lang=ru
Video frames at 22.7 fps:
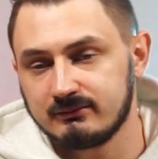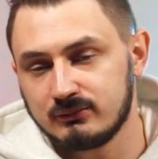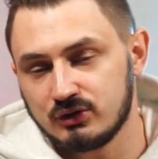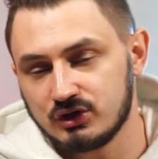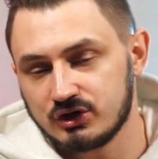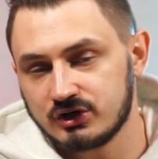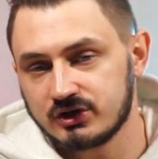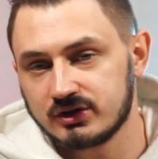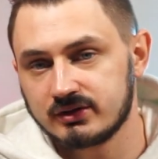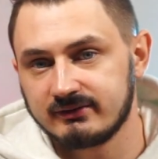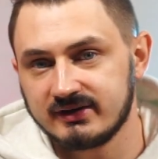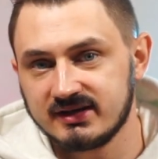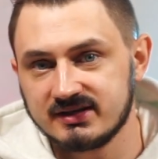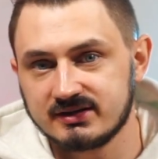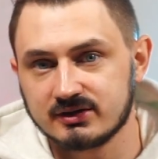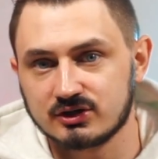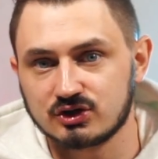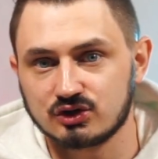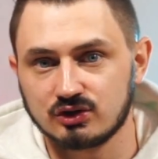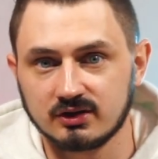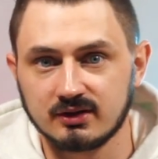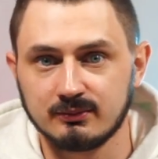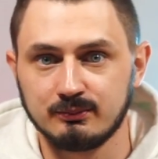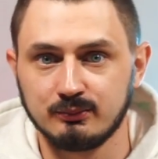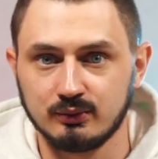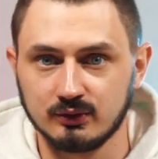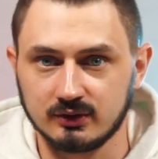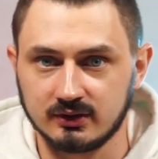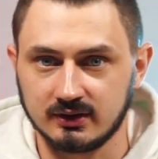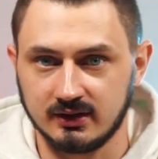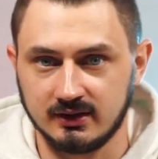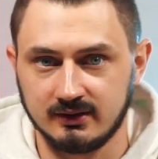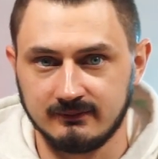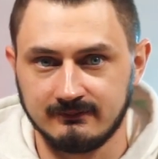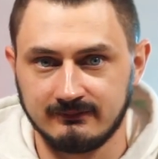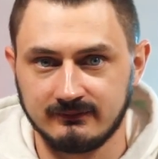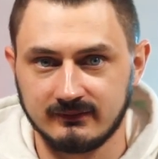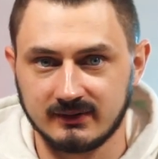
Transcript: может выйти что-то путное.